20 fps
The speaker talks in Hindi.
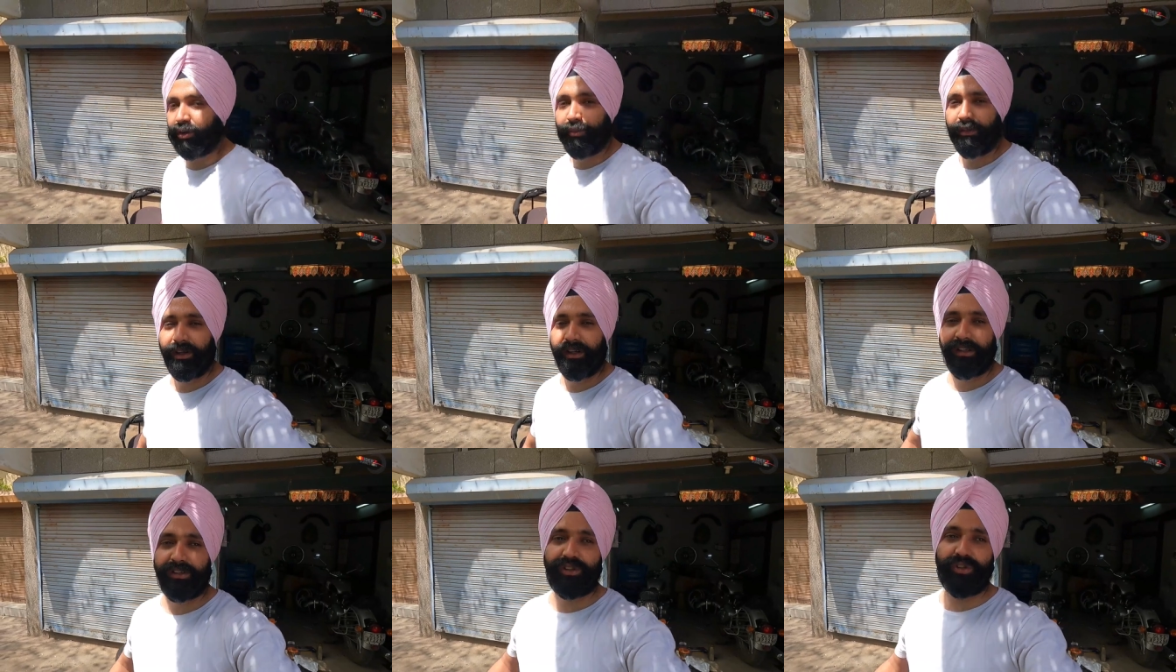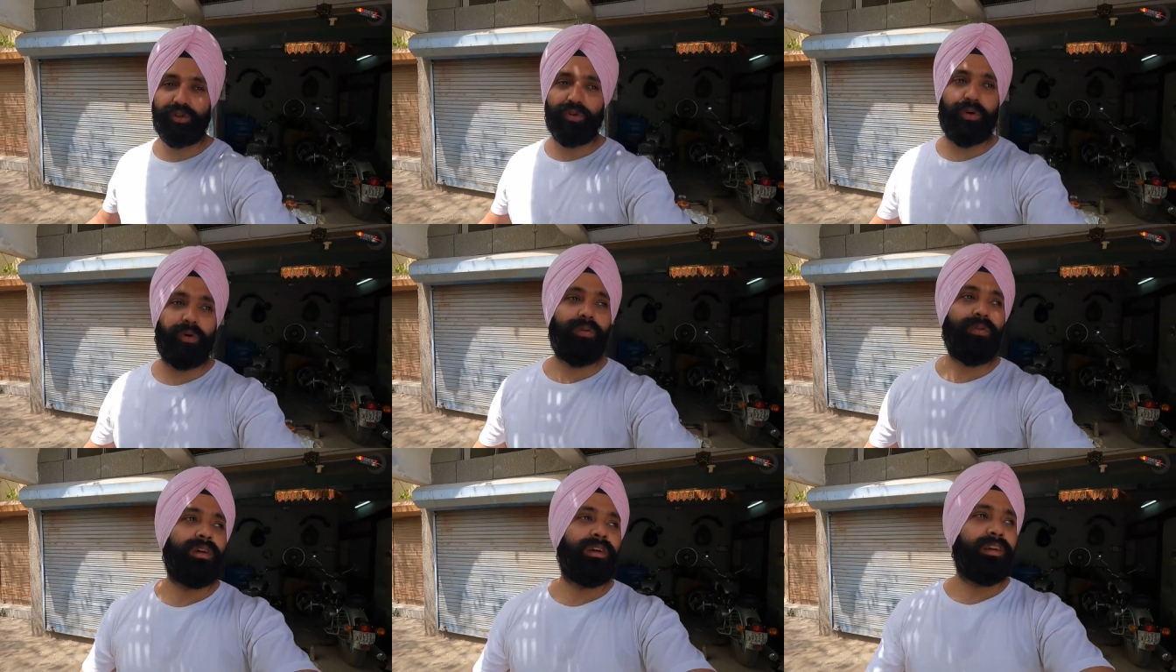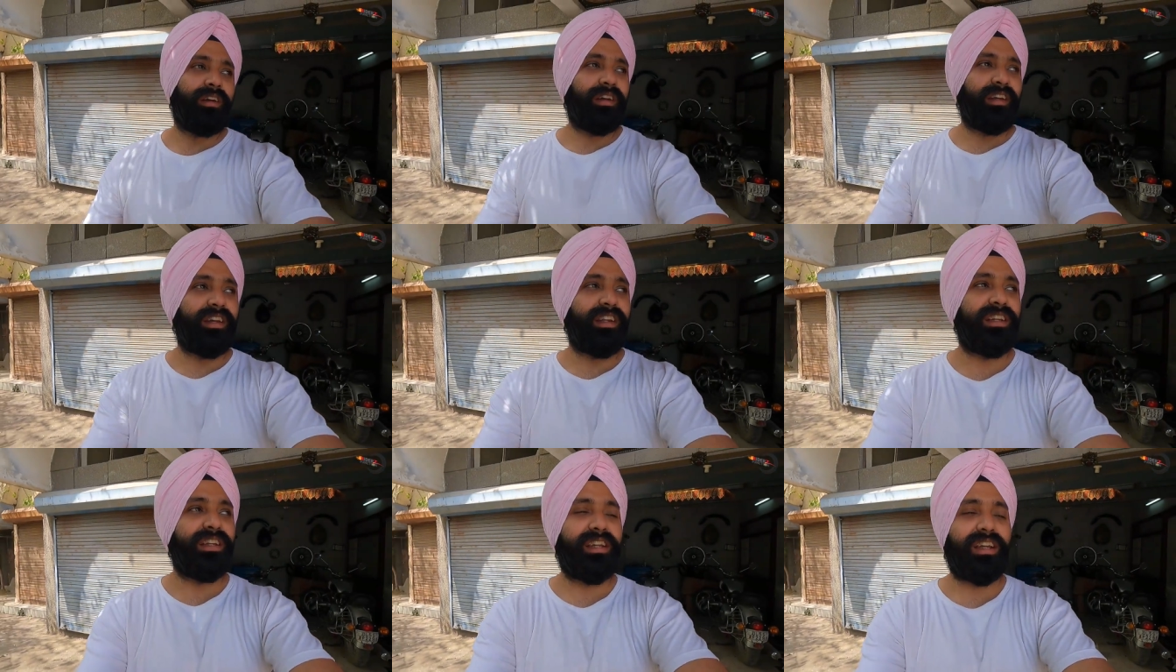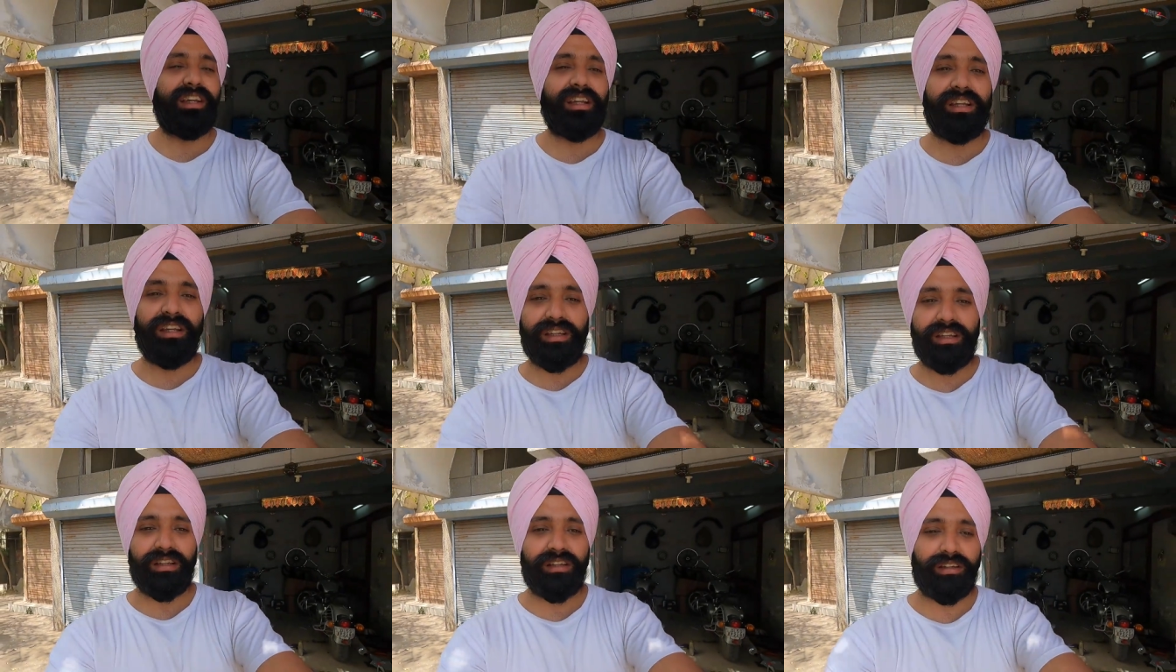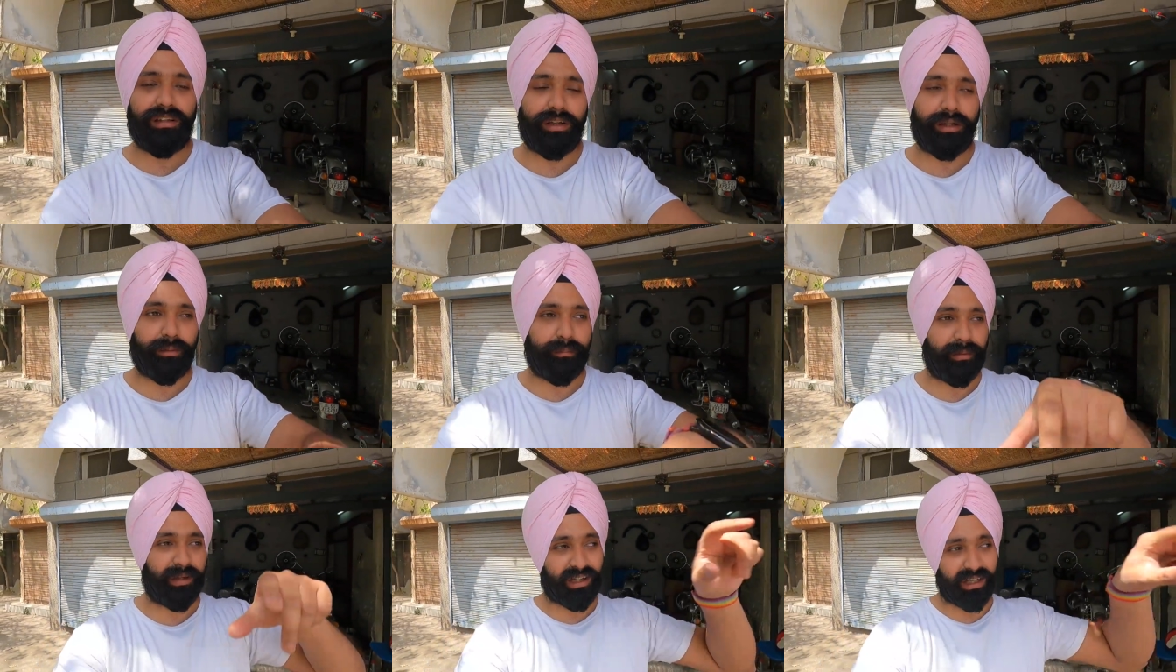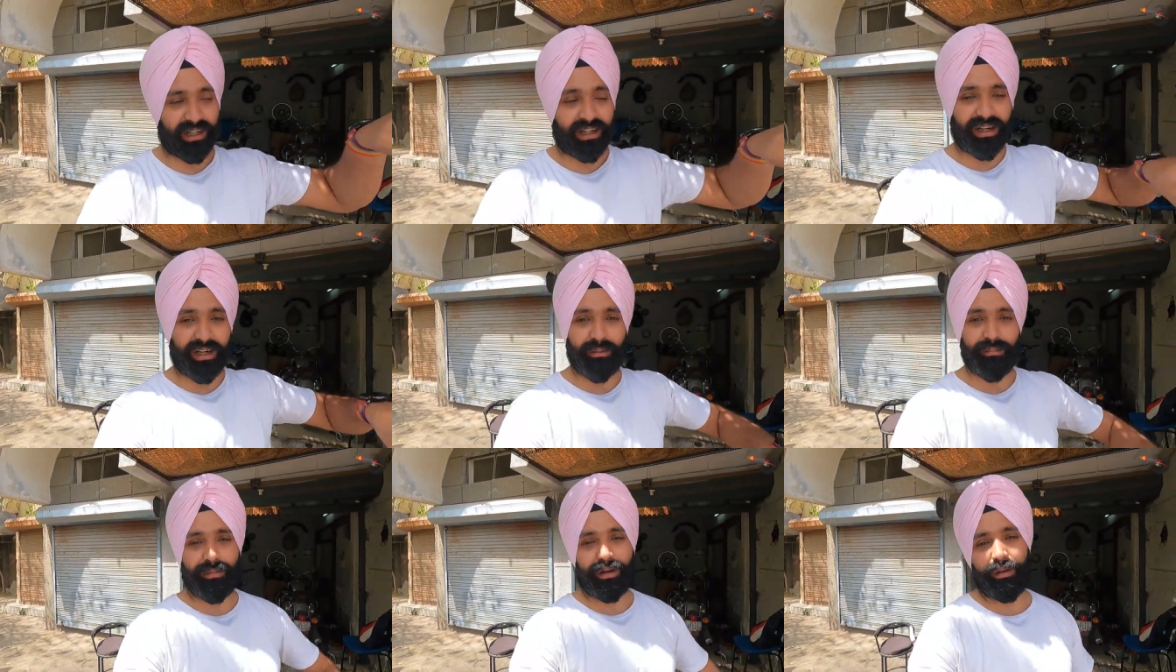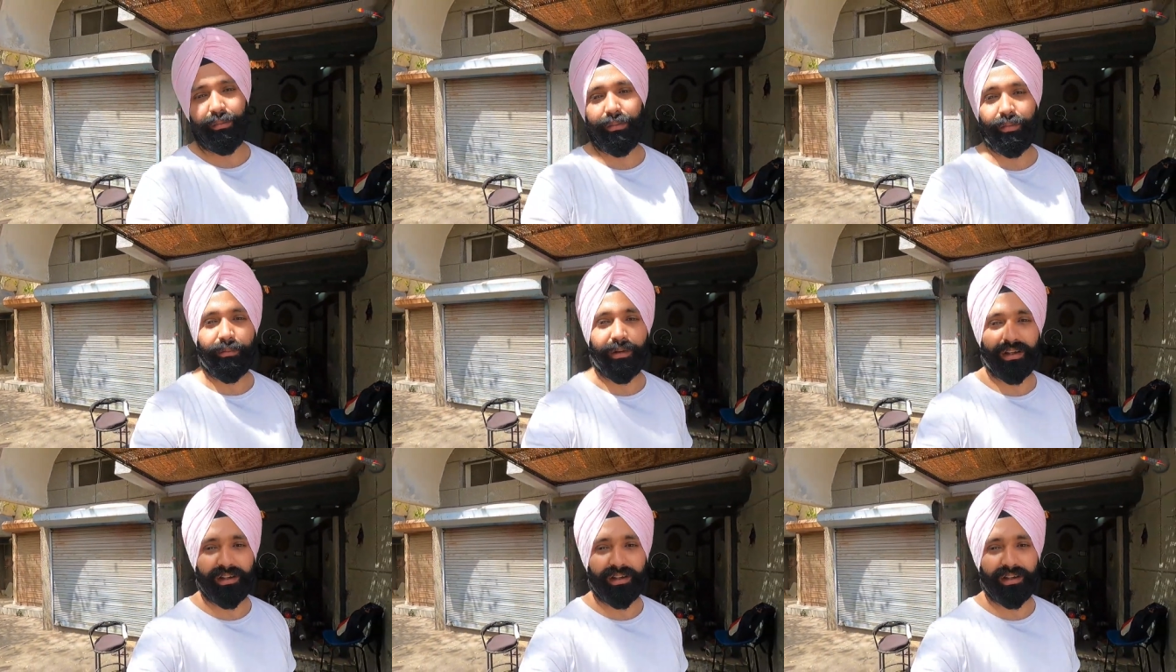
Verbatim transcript: किलोमीटर सो इनकी भैया का नंबर भी